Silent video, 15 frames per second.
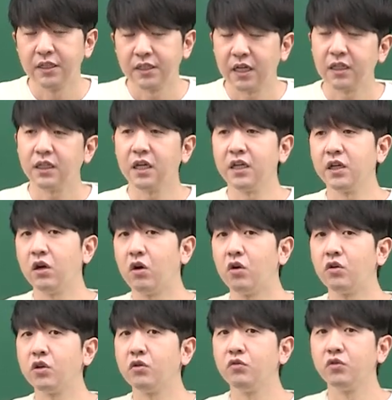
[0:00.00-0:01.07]
상당히
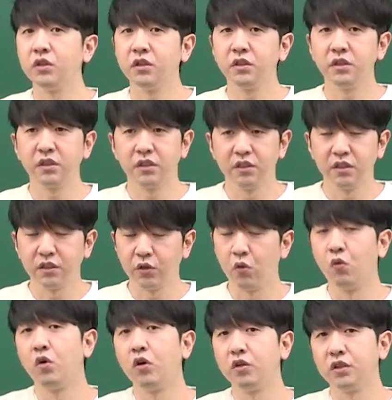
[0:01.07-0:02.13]
어려운 그
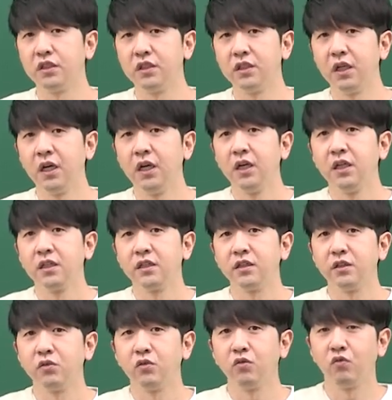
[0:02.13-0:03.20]
용어들
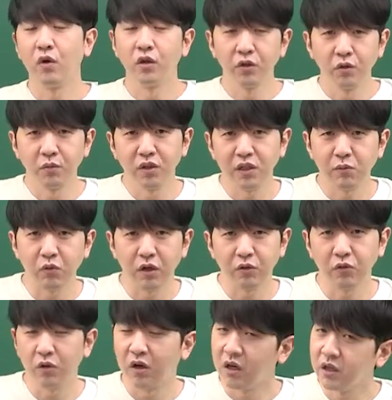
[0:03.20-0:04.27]
그리고 원어민이
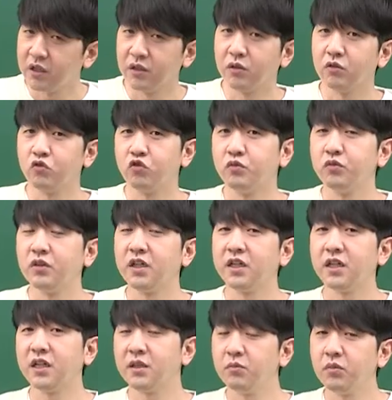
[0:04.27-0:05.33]
봐도 아 이건
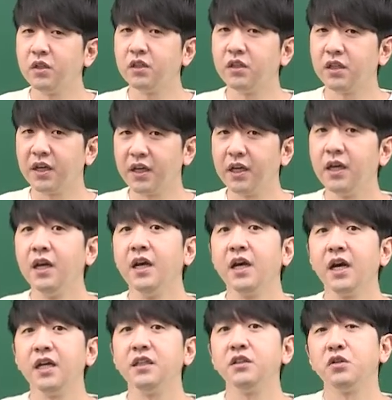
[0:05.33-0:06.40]
구분하기가 힘든데
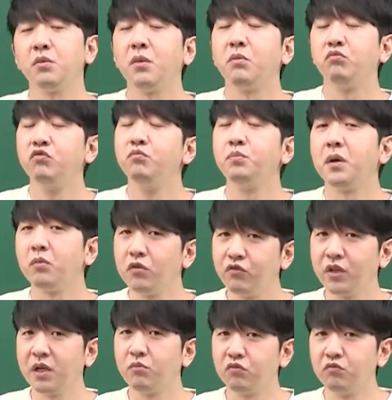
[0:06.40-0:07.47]
하는 정말 문법을
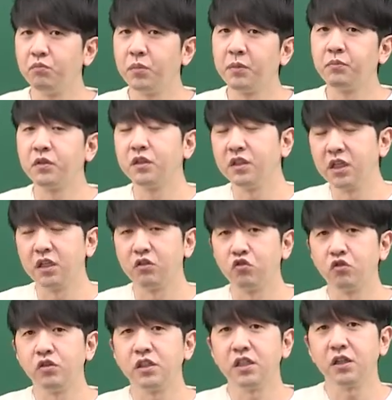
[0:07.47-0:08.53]
위한 문법들이
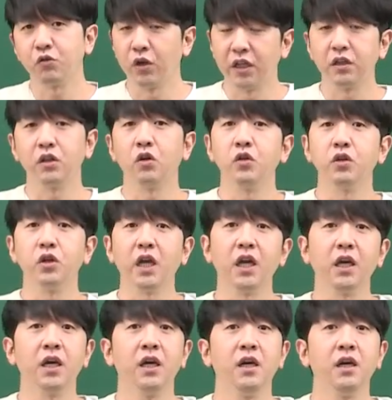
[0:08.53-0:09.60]
출제됐던 게